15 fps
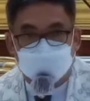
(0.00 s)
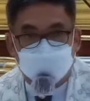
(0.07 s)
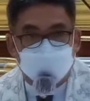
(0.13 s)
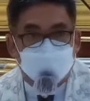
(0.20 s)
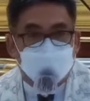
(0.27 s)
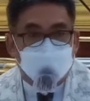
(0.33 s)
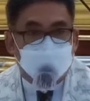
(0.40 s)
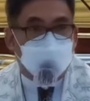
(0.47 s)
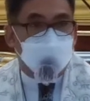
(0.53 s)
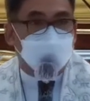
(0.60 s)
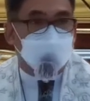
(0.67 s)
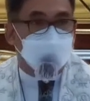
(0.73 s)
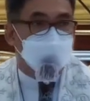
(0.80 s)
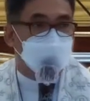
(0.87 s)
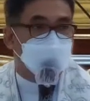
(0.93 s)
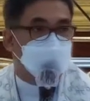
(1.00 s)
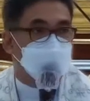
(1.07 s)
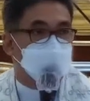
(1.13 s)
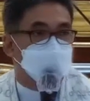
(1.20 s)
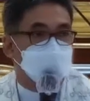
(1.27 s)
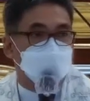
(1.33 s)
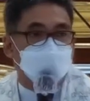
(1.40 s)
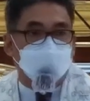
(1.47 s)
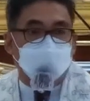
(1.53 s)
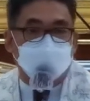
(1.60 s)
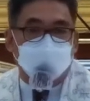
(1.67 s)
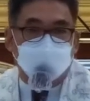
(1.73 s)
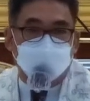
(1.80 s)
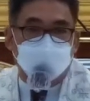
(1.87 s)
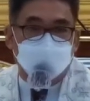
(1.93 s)
nga nanining kayang babaril,
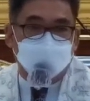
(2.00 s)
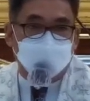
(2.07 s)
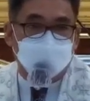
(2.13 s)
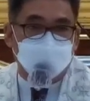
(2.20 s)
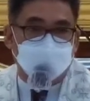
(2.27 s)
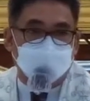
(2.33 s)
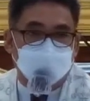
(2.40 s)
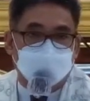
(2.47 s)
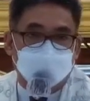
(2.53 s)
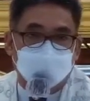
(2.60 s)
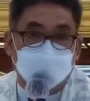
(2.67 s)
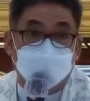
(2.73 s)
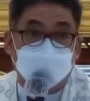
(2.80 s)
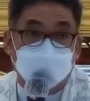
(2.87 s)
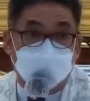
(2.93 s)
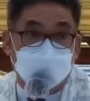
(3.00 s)
uh, papaten, babarilan